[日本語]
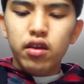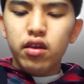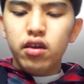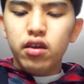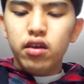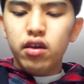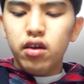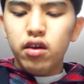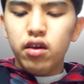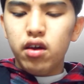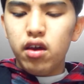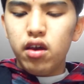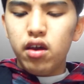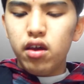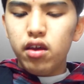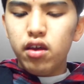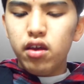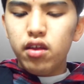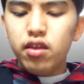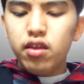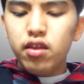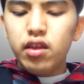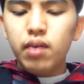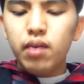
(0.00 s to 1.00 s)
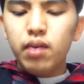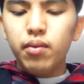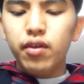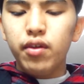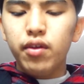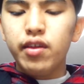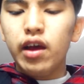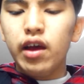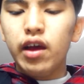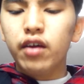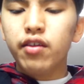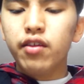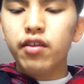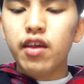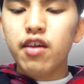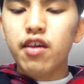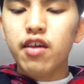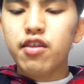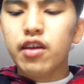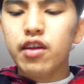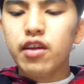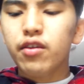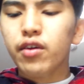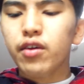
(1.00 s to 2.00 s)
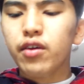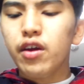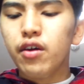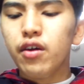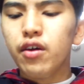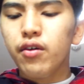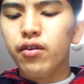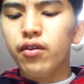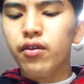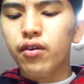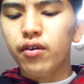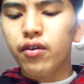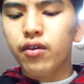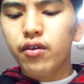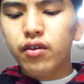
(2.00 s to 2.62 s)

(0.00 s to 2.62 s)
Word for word: はい。多分作成した時用の、